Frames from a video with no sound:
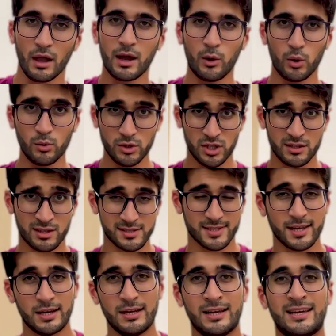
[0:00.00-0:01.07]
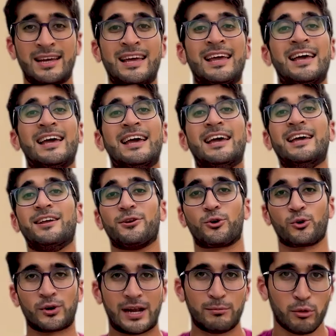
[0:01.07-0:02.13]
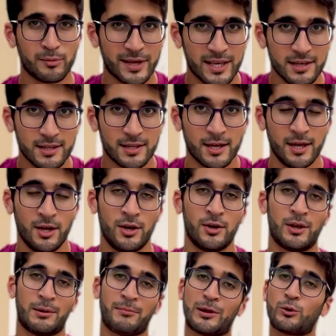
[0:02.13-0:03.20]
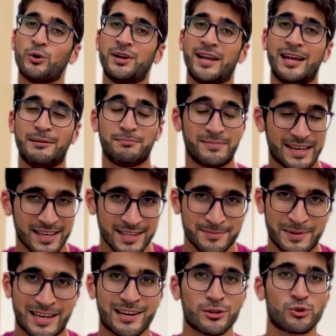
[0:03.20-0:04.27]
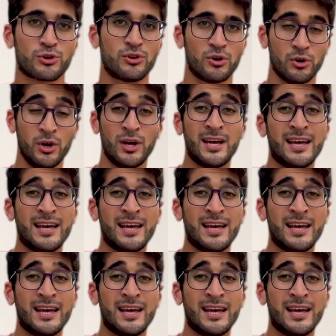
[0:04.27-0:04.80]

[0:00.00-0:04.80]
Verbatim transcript: أول وجهة نظر يكون قلبه ميت لما يكون القلب ميت معناته إنه